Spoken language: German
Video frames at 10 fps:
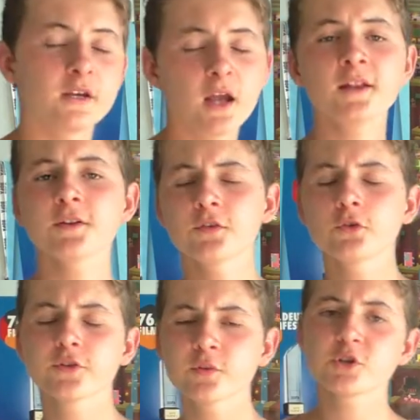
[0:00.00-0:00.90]
Ja, das ist
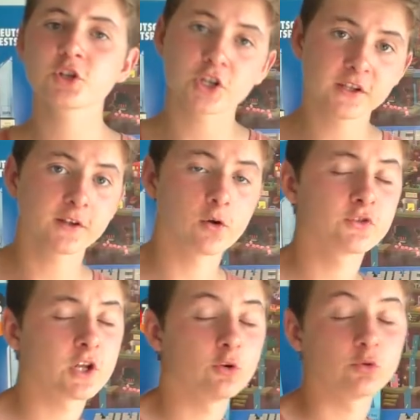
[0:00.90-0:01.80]
so ziemlich die
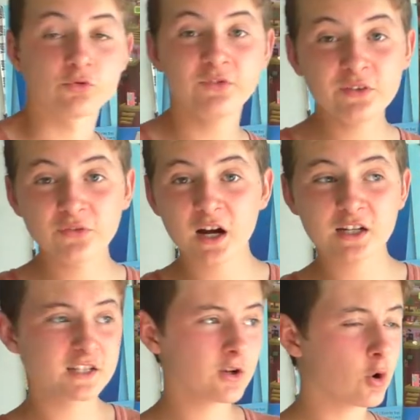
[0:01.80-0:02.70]
Standardaufstellung. Und wie
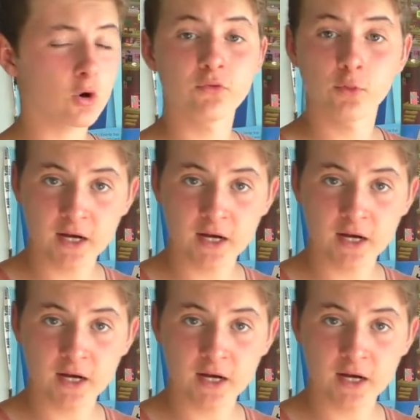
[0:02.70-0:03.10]
fängt jeder Horrorfilm